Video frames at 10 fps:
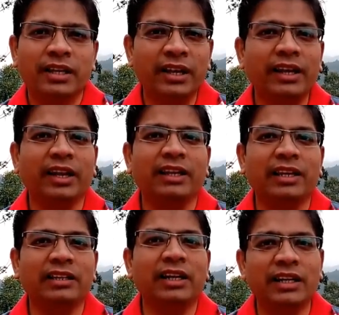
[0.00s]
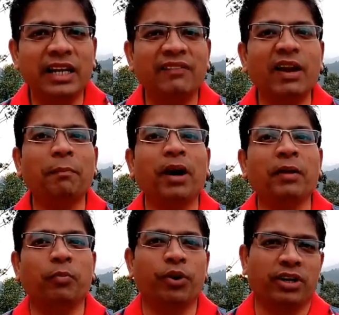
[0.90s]
இருக்கிறதுலேருந்து டெவலப்
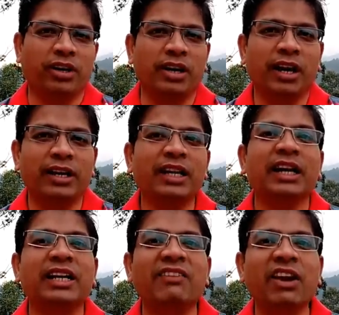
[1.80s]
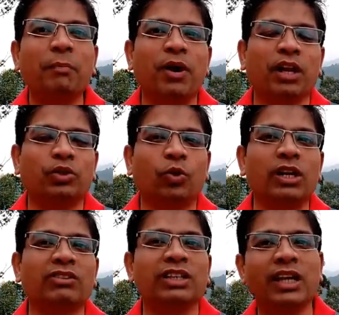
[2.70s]
ஆகி போயிட்டுருக்கா இல்லை டெவலப் ஆன
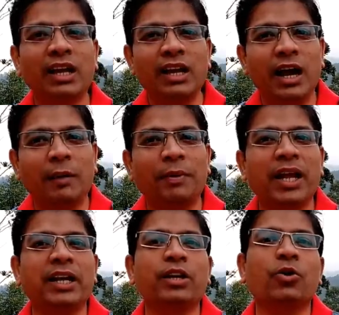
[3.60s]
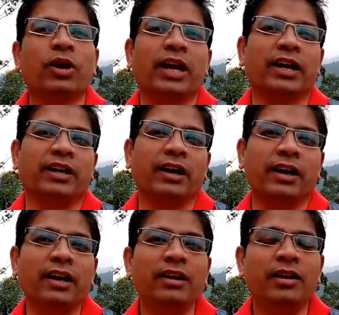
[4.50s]
தொழில் வந்து அப்படியே டிட்டோரி
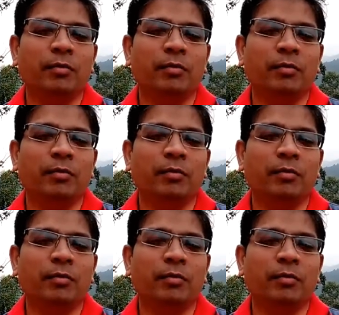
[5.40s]
ஆகிட்டாகி